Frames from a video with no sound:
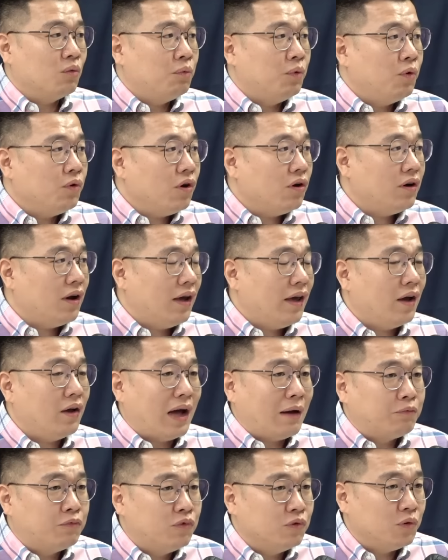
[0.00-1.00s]
표결을 해야
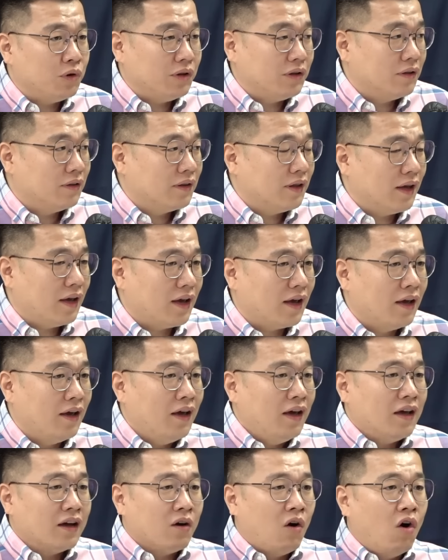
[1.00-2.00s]
앞두고 있는데
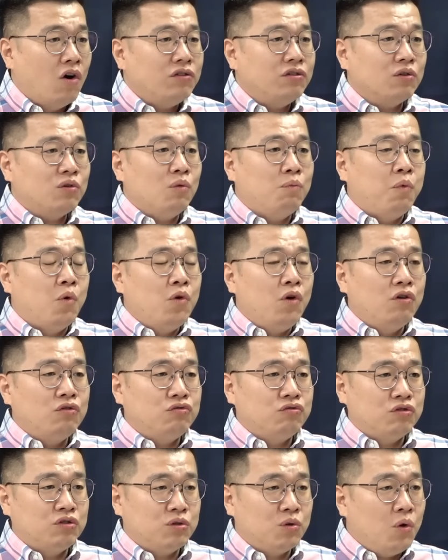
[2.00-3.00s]
거기서 또
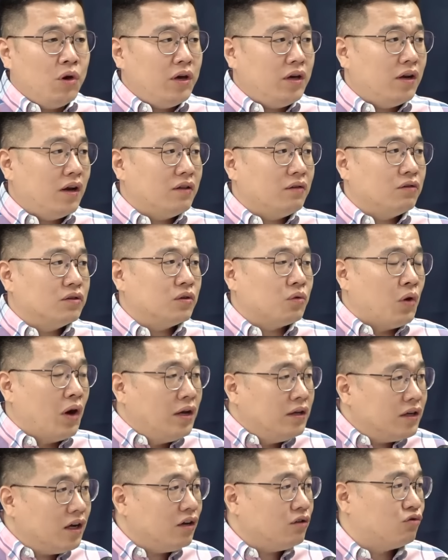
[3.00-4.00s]
보여주는 쇼잉이라는 것이
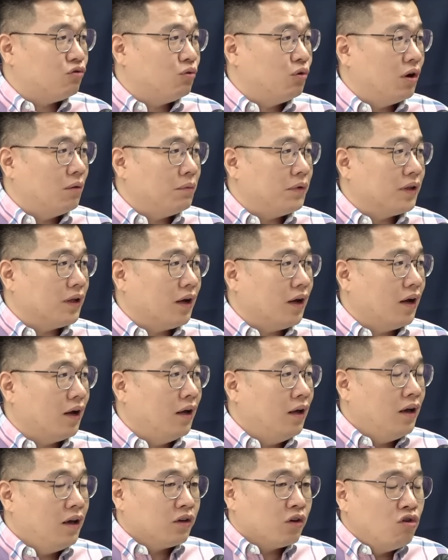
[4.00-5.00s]
굉장히 중요합니다.
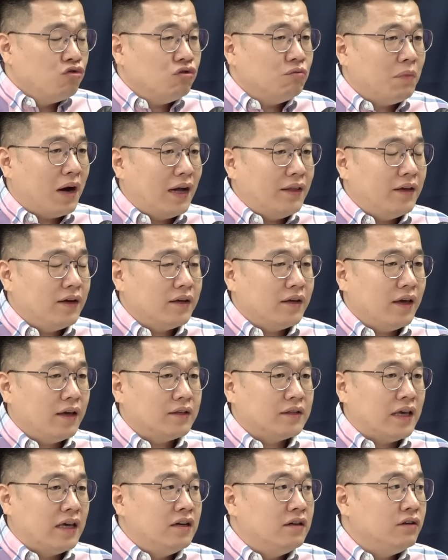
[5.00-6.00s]
결국 만약에
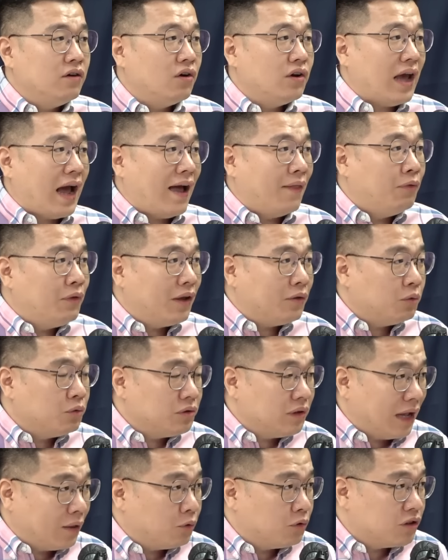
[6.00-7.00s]
재의결이 안 돼서
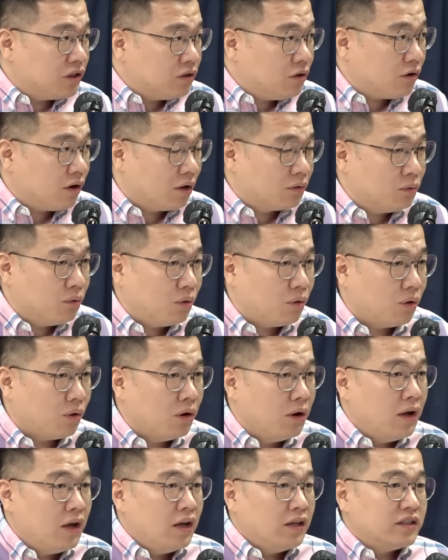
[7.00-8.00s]
난도 치더라도
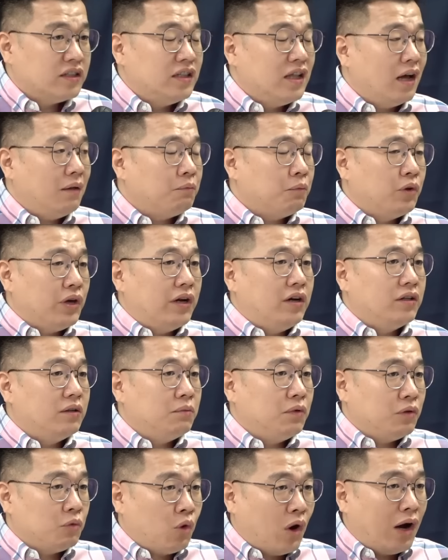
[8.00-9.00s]
지난 뭐 예를
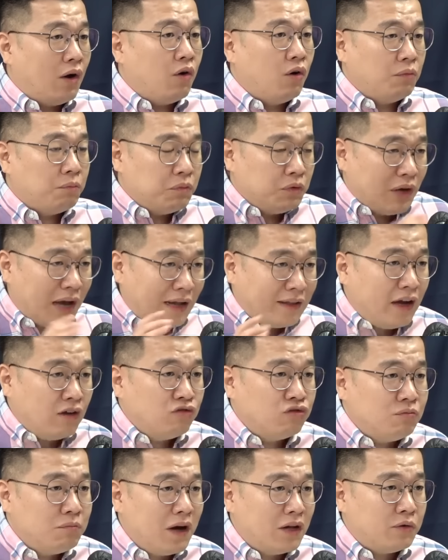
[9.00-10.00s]
들면 과거 야당
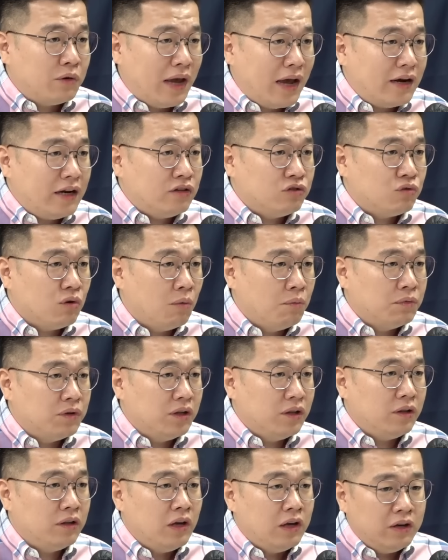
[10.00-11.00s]
순만으로 헤아릴 수
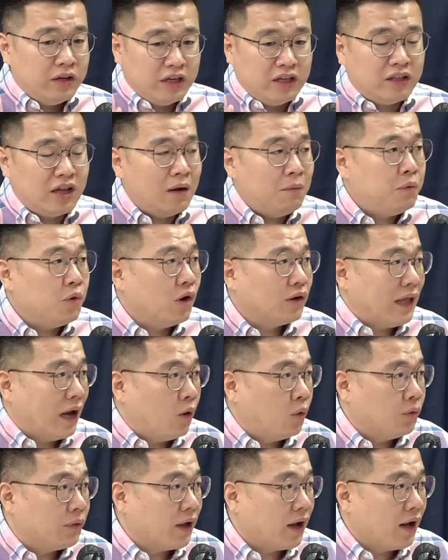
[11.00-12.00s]
없는 이탈표가
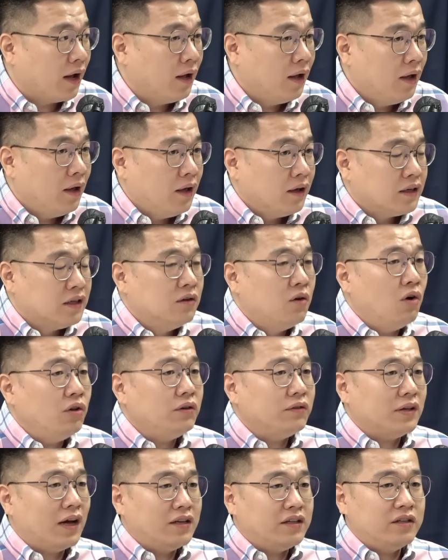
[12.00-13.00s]
나온다.
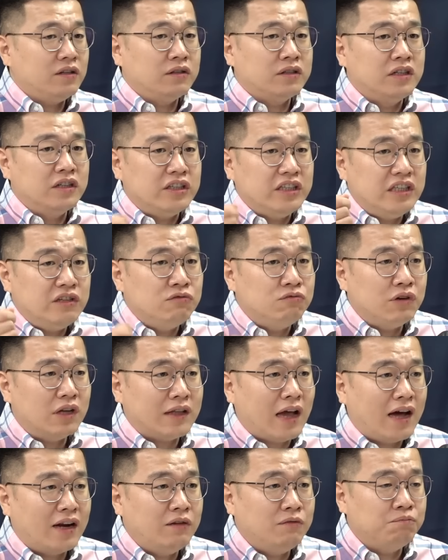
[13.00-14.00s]
그거는 사실은 그 이후에
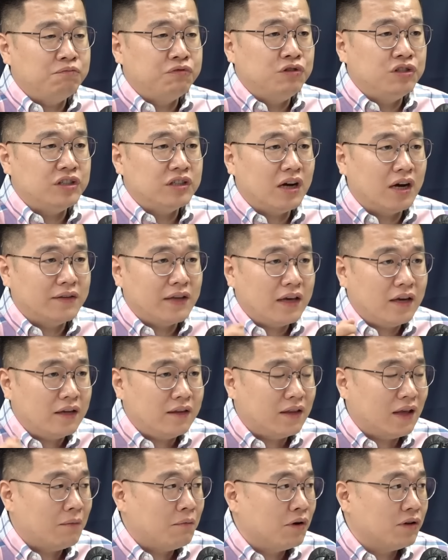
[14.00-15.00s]
다른 불씨가
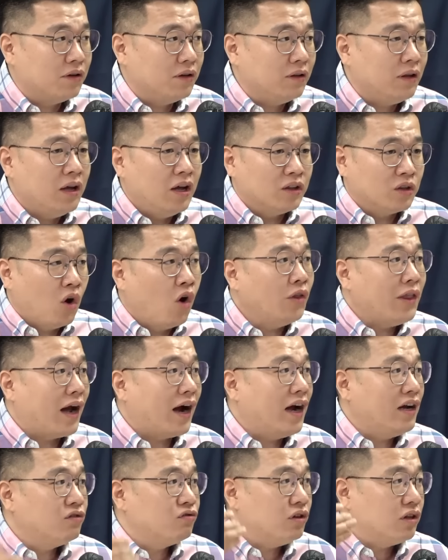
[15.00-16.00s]
생긴다면은 더
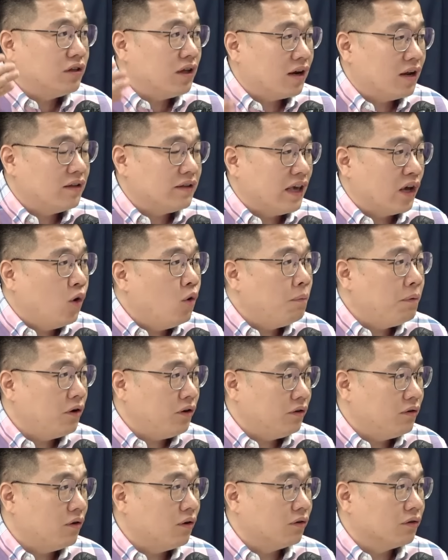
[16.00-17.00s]
나갈 수 있다라는
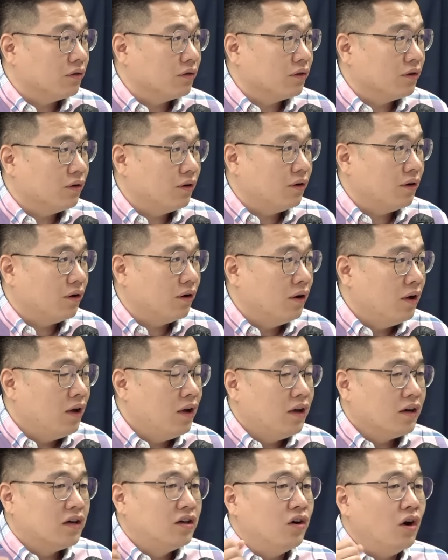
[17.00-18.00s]
예고편인 거거든요.
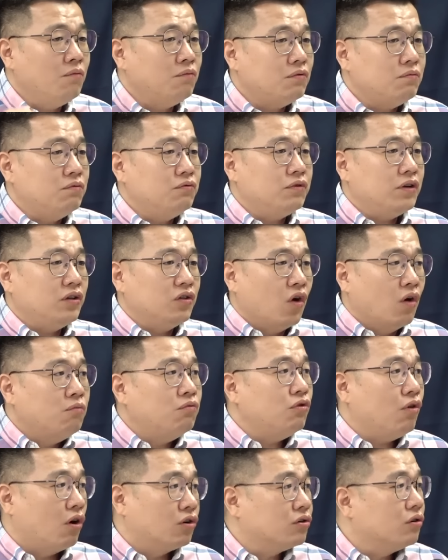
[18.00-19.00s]
그런 부분들이
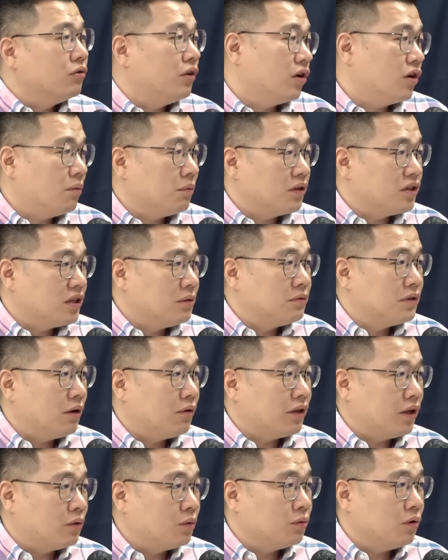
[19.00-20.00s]
너무 걱정될 겁니다. 지금
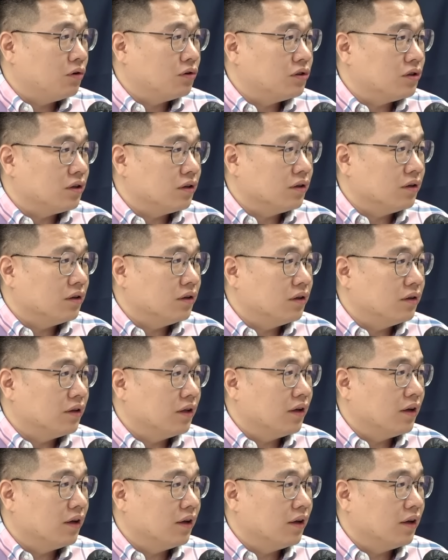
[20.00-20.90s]
상황 음, 대통령실은. 네.